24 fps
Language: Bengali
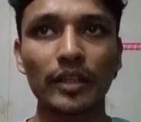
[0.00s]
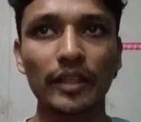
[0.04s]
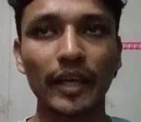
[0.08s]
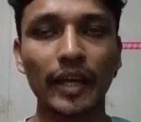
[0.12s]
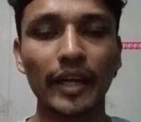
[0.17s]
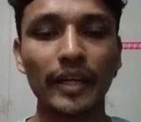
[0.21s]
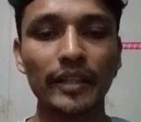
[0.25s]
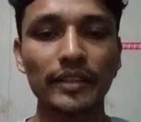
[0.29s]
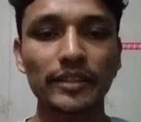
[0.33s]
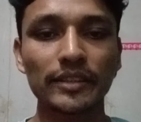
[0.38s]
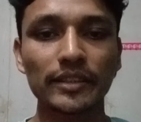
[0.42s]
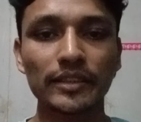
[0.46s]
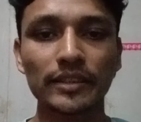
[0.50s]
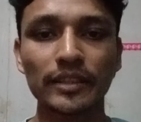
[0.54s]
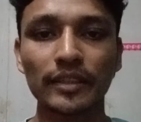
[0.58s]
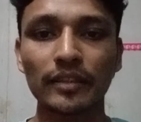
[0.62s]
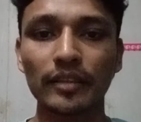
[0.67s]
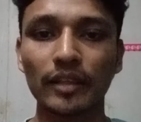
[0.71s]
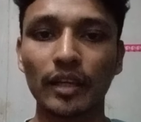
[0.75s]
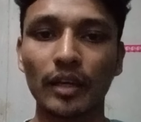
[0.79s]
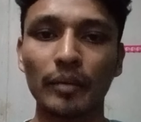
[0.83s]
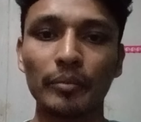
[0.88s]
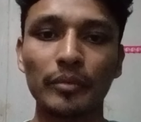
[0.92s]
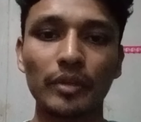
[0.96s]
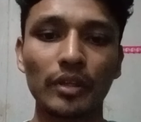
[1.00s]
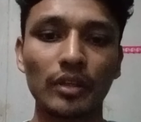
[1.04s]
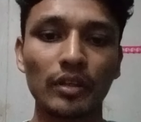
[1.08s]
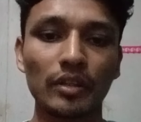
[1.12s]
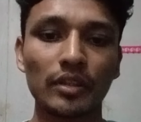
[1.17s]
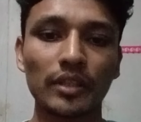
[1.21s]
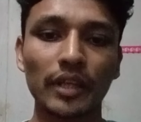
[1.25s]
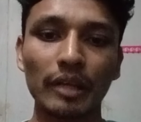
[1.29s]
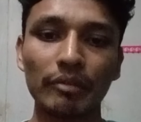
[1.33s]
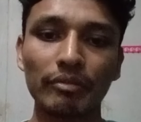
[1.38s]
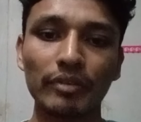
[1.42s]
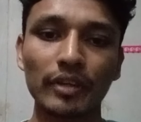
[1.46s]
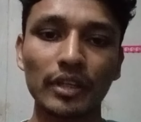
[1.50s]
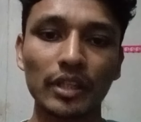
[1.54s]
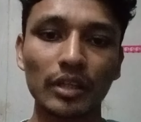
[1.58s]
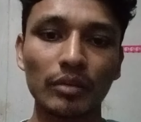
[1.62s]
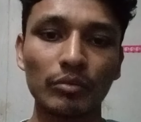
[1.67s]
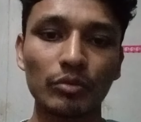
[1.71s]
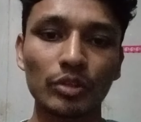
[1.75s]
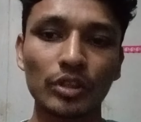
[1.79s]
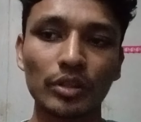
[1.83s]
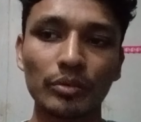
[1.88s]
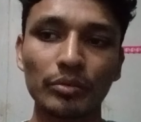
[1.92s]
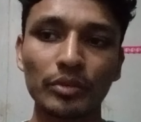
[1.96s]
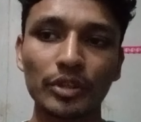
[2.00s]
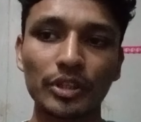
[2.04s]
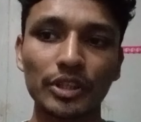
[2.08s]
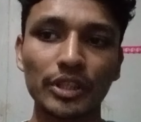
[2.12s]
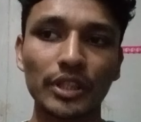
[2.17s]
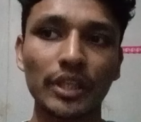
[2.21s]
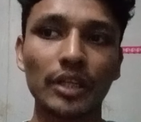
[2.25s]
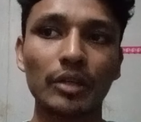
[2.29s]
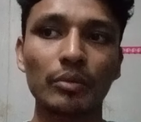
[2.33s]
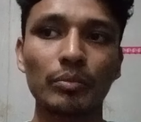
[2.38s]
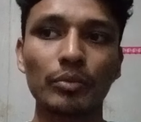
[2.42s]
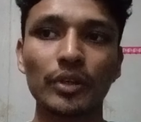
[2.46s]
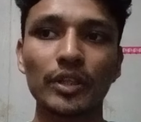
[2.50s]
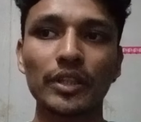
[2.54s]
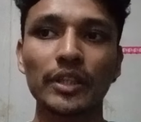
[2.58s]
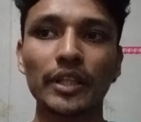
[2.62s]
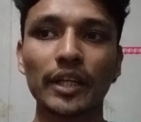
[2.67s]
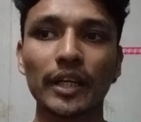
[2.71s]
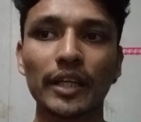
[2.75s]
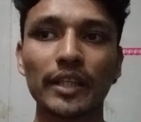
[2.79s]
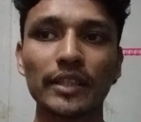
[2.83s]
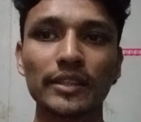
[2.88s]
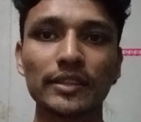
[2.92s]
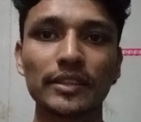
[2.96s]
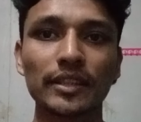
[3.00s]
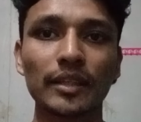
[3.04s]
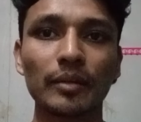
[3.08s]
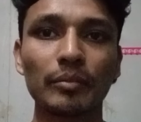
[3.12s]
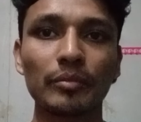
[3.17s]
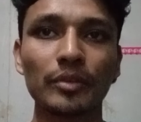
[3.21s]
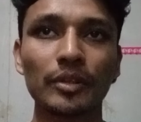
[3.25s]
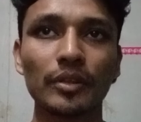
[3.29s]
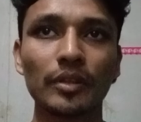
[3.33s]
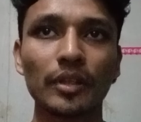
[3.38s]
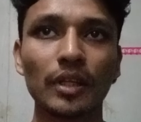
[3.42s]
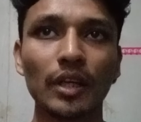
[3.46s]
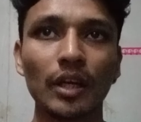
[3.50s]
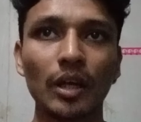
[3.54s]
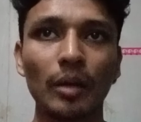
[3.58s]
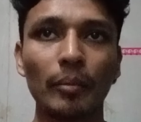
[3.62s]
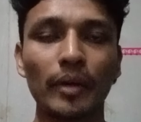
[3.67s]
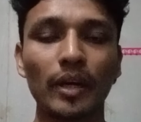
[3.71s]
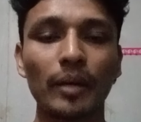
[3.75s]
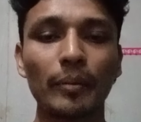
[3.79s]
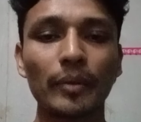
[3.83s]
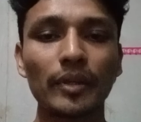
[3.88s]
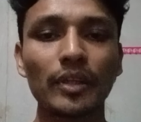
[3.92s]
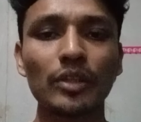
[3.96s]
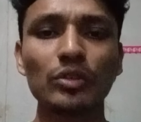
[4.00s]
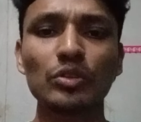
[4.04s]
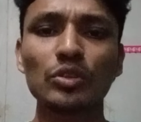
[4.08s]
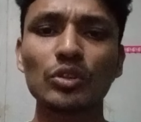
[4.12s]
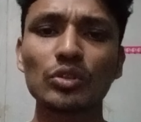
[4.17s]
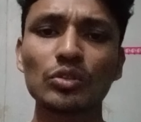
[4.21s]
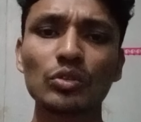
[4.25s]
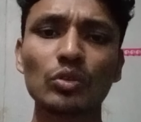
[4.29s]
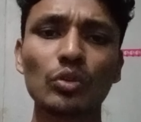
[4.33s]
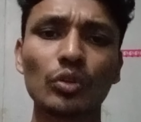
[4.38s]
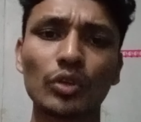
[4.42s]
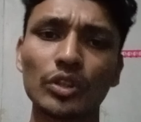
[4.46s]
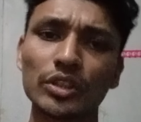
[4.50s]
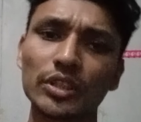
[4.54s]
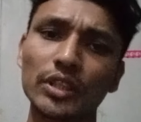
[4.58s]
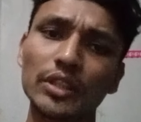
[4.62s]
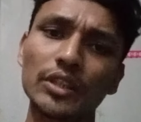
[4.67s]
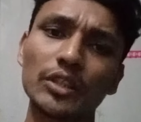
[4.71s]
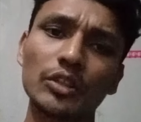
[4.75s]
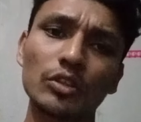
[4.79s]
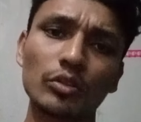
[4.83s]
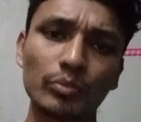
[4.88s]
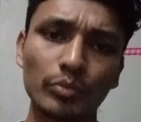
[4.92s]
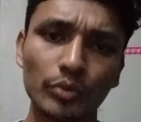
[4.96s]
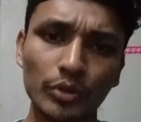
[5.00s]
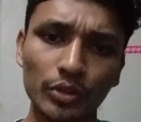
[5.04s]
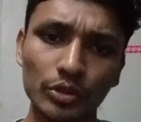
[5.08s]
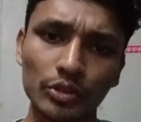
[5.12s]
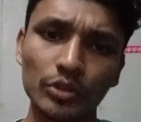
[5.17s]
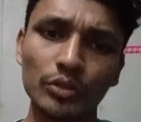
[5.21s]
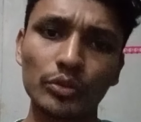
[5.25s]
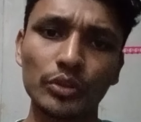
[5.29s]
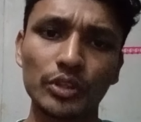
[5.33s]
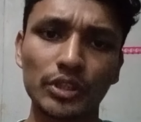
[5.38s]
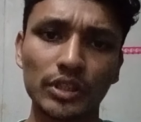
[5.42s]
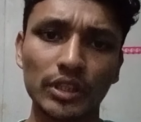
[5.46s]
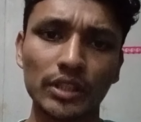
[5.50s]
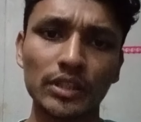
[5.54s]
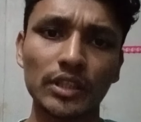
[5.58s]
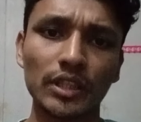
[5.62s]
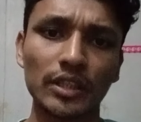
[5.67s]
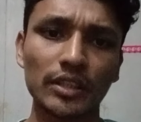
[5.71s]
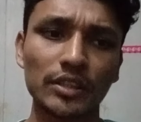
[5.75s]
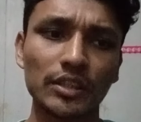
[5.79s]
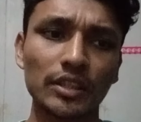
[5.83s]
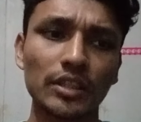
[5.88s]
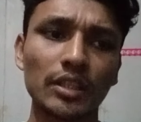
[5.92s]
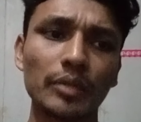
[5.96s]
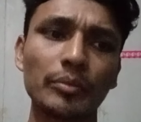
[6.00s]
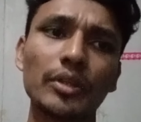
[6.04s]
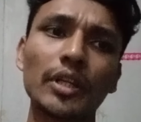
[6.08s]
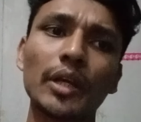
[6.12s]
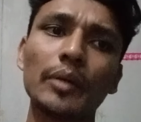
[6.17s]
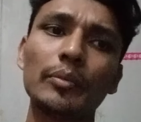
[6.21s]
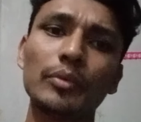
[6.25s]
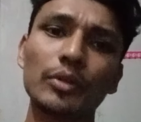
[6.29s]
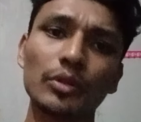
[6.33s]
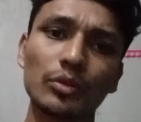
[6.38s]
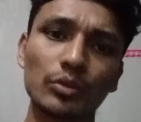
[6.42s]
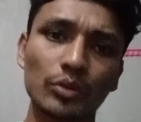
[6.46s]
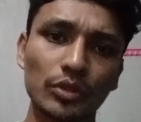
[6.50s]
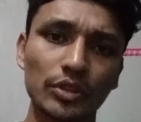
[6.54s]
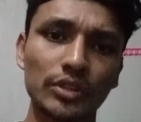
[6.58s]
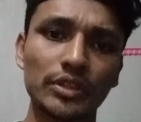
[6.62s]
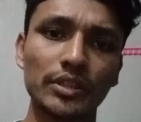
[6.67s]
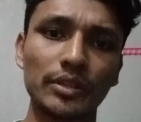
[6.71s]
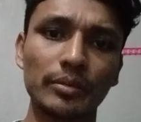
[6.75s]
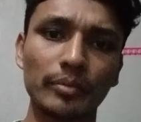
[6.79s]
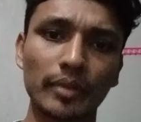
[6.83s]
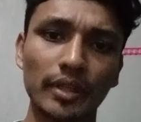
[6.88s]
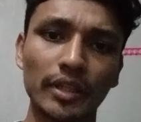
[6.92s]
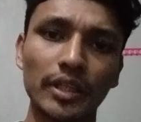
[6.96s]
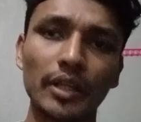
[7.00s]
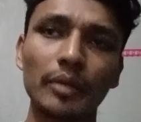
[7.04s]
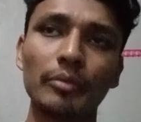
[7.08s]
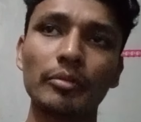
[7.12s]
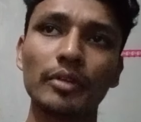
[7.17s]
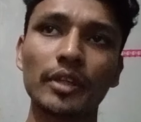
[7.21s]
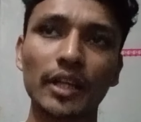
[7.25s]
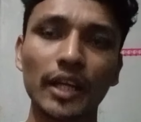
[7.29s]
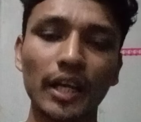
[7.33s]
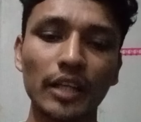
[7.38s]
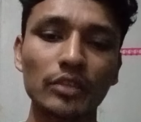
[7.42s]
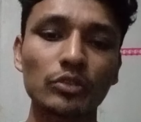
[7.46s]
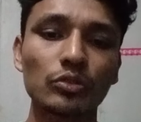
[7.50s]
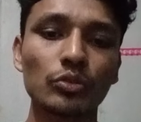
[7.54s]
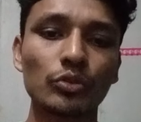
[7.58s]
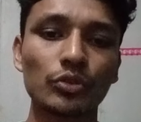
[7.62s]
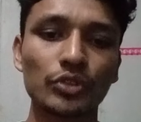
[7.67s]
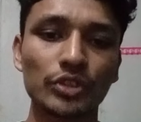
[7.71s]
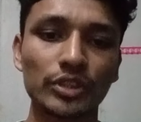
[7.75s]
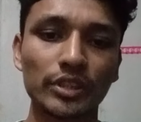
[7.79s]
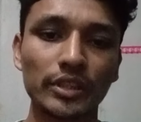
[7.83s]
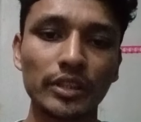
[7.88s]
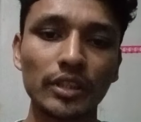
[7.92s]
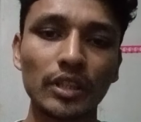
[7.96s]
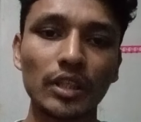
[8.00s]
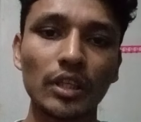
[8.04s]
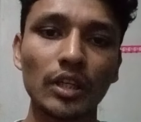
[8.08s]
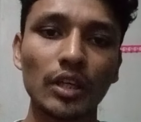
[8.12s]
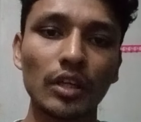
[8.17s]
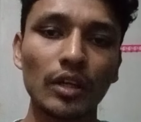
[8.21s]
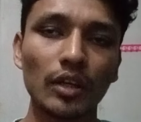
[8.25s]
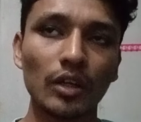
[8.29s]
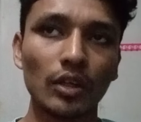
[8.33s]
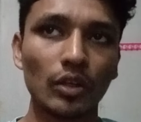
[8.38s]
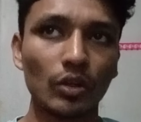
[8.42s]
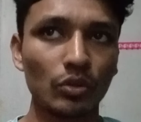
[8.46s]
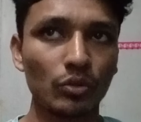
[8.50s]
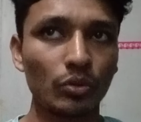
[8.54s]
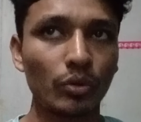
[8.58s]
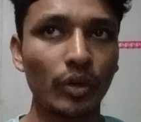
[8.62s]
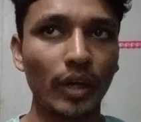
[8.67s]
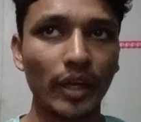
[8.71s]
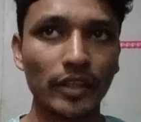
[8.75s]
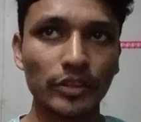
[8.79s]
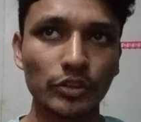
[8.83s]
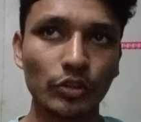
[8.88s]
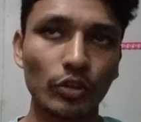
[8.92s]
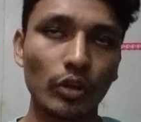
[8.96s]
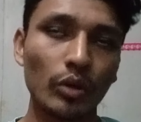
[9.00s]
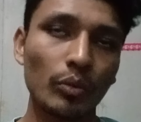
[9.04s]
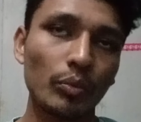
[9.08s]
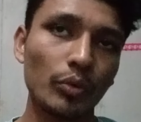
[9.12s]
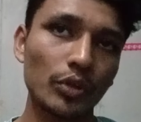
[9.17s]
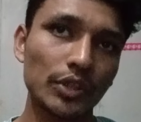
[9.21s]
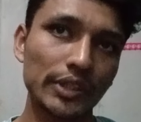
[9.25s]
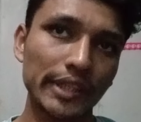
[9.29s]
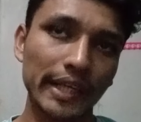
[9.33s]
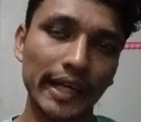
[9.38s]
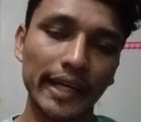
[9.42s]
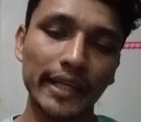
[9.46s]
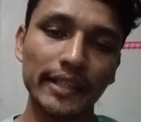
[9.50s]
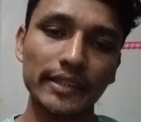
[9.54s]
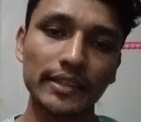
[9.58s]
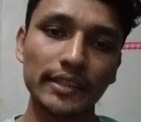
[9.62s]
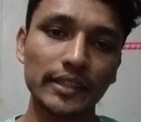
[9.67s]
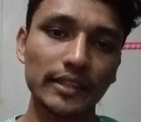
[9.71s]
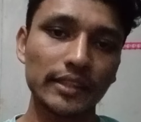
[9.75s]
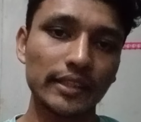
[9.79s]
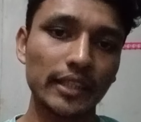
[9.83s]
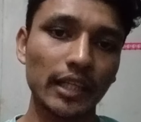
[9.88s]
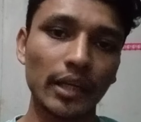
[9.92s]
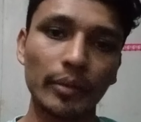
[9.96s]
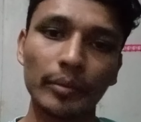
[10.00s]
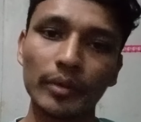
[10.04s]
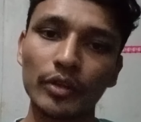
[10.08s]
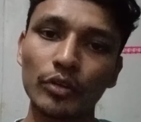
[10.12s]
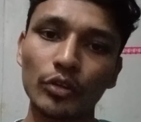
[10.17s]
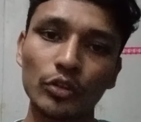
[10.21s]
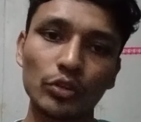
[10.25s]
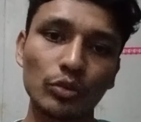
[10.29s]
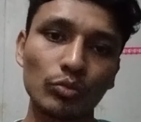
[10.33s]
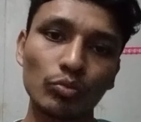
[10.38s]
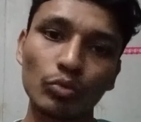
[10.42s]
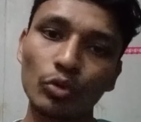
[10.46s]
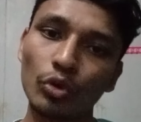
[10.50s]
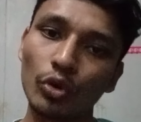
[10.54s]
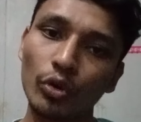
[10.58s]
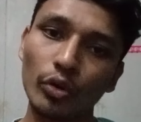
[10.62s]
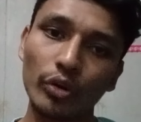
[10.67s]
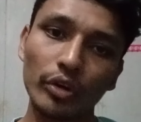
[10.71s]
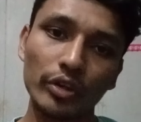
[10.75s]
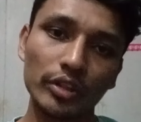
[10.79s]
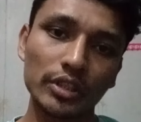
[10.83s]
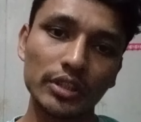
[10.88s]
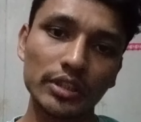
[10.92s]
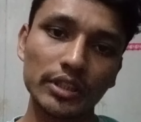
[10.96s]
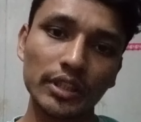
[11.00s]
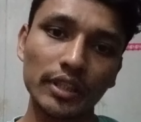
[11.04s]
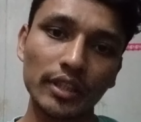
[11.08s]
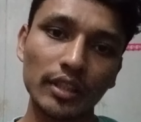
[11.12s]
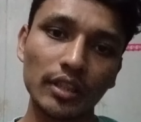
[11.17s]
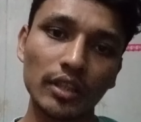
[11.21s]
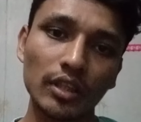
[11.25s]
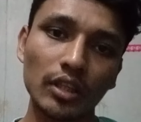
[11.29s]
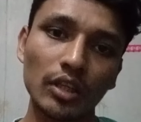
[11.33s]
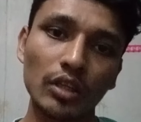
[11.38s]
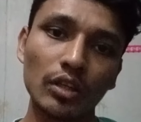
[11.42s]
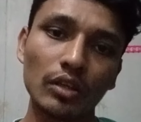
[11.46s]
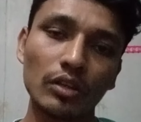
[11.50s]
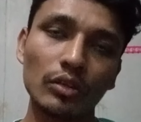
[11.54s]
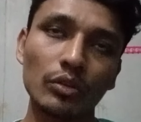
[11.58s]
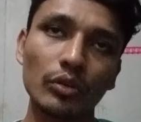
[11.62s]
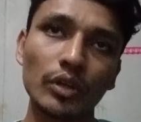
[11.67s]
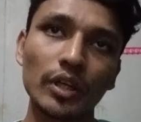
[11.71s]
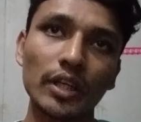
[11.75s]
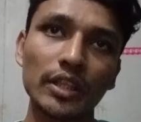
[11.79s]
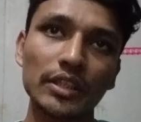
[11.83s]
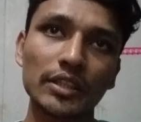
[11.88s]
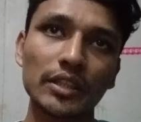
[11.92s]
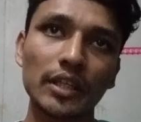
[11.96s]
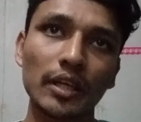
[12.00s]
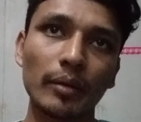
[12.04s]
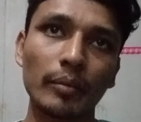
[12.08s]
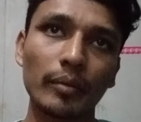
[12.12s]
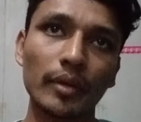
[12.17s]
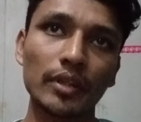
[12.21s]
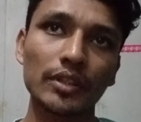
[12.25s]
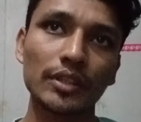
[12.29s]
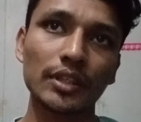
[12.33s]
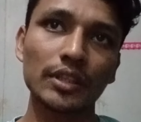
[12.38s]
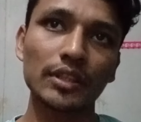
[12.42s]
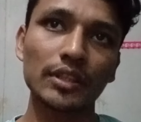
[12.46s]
দেখা গেছে যে আমি টাইপিংটা মোটামুটি শেখার পরে দেখা গেছে আমি মানে আমার কিছু কিছু লোকের সাথে এরকম পরিচয় হয়েছে যাদের সাথে আমি টাইপিং করেছি মানে টাইপিংয়ের কাজ করছি তো কাজ করার পর দেখা গেছে যে সে আমাকে হয়তো ব্লক করে দিছে নইলে সে আমার